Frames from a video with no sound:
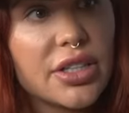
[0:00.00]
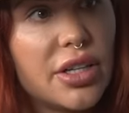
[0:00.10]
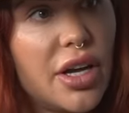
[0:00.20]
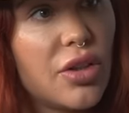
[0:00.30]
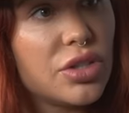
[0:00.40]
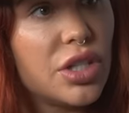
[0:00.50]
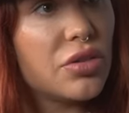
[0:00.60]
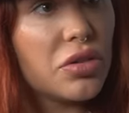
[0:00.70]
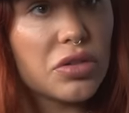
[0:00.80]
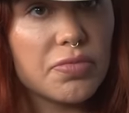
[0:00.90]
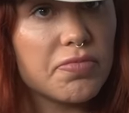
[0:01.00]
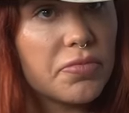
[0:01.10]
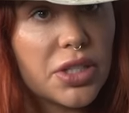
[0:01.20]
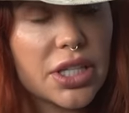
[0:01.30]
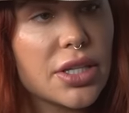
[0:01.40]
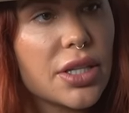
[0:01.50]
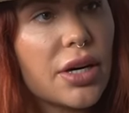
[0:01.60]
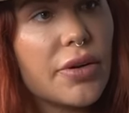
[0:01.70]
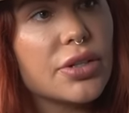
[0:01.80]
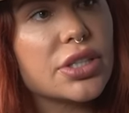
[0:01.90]
tenía 270
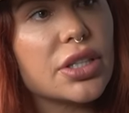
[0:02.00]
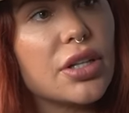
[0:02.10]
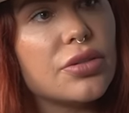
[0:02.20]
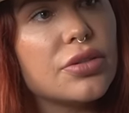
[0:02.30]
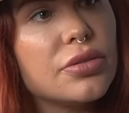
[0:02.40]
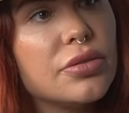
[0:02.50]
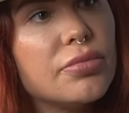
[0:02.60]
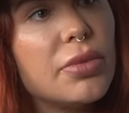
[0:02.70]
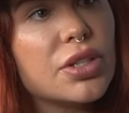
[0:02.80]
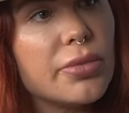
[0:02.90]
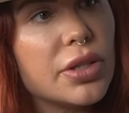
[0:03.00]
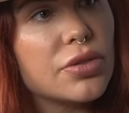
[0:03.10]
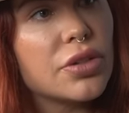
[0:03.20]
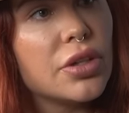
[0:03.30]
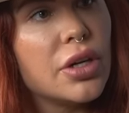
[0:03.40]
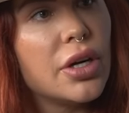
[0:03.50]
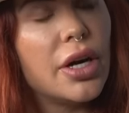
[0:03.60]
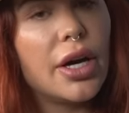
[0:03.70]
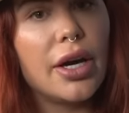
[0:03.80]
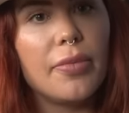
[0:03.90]
caballos rescatados más o menos. Ok.
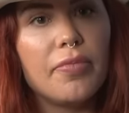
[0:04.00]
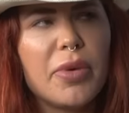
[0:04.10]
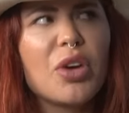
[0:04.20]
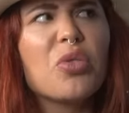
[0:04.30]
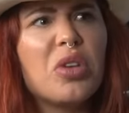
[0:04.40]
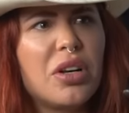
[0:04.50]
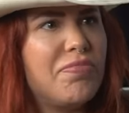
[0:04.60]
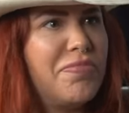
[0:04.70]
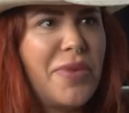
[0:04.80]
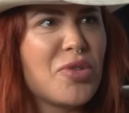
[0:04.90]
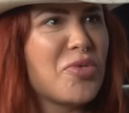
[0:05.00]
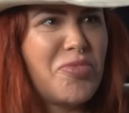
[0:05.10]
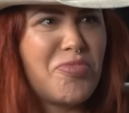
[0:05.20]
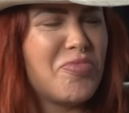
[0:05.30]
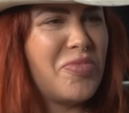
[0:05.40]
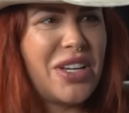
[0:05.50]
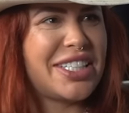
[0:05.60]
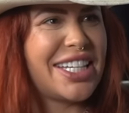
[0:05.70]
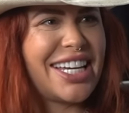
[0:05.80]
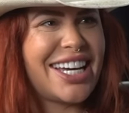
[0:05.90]
Em, vi un, vi un,
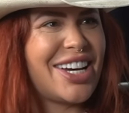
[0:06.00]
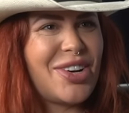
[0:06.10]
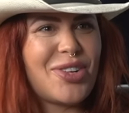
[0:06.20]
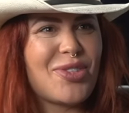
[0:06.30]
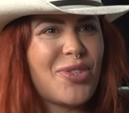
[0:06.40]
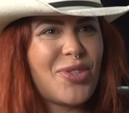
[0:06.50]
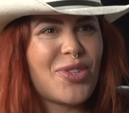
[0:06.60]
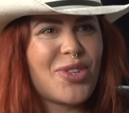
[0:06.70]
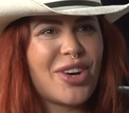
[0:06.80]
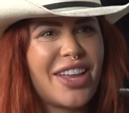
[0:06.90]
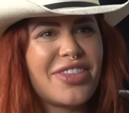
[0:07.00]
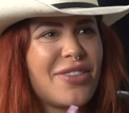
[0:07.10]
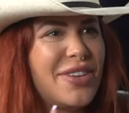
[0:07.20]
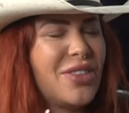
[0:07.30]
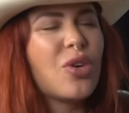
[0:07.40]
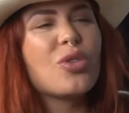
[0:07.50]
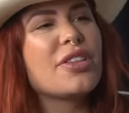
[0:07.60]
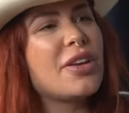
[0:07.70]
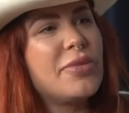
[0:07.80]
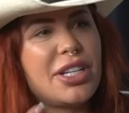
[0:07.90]
este, una entrevista, no una
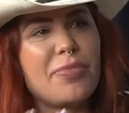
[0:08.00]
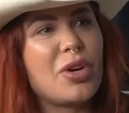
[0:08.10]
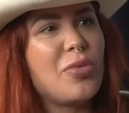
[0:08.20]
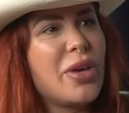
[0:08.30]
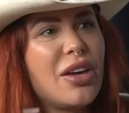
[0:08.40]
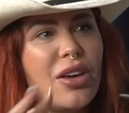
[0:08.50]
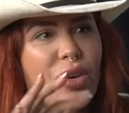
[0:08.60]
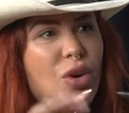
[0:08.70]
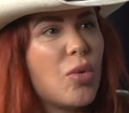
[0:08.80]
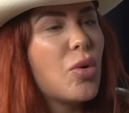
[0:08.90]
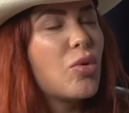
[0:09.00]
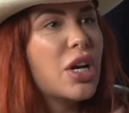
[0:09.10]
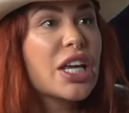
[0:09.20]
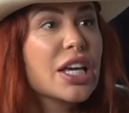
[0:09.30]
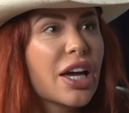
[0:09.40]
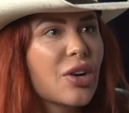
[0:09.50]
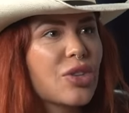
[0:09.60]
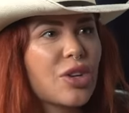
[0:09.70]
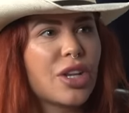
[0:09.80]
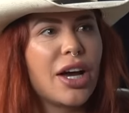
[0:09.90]
entrevista, pero vi como un link el
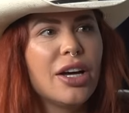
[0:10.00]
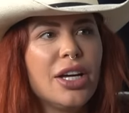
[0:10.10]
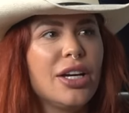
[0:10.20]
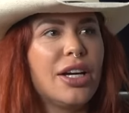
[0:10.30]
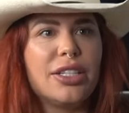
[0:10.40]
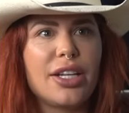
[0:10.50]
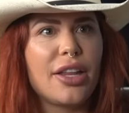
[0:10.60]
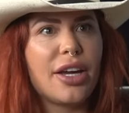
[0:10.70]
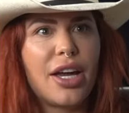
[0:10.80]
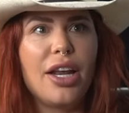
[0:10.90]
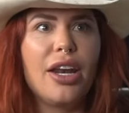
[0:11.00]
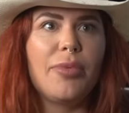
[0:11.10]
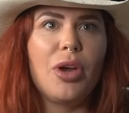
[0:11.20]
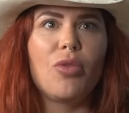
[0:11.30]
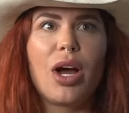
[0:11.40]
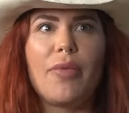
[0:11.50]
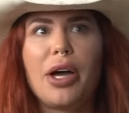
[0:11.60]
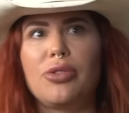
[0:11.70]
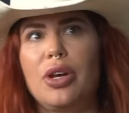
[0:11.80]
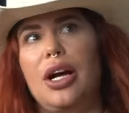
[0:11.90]
otro día que decía de que Elena vio un
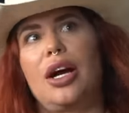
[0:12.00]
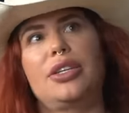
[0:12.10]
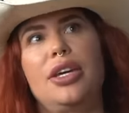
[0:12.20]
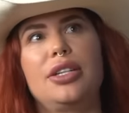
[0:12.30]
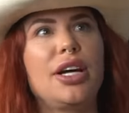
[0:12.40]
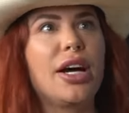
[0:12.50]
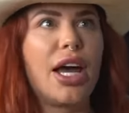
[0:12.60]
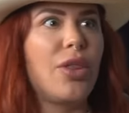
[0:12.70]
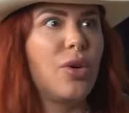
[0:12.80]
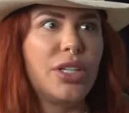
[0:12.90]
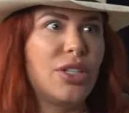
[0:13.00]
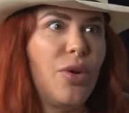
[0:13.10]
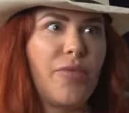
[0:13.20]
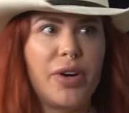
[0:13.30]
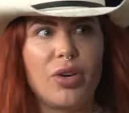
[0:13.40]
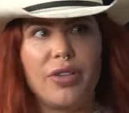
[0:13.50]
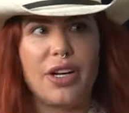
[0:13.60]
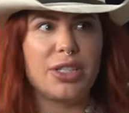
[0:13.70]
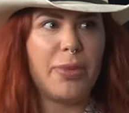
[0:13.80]
caballo en la calle sangrado y decidió abrir OnlyFans